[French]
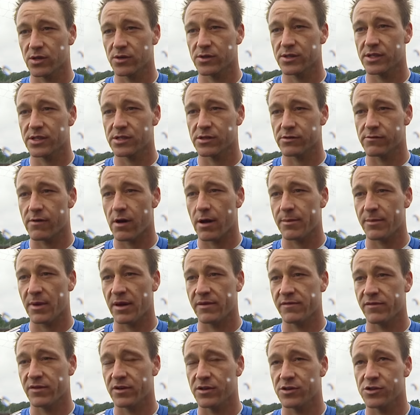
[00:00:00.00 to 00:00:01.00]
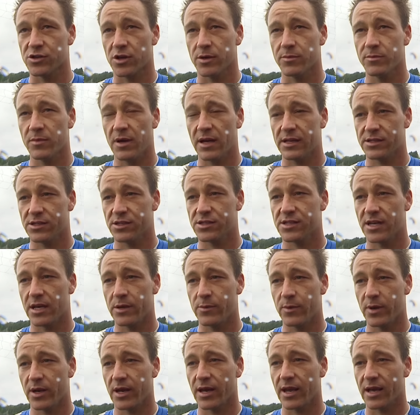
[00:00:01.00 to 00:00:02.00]
Dans certains clubs, des numéros ont
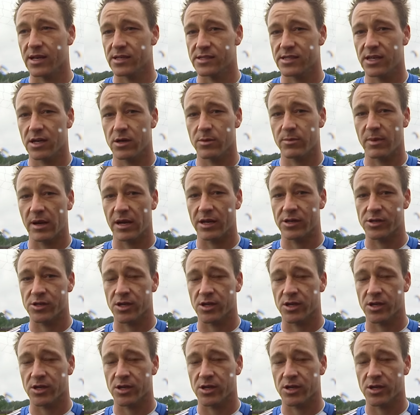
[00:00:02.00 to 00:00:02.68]
une signification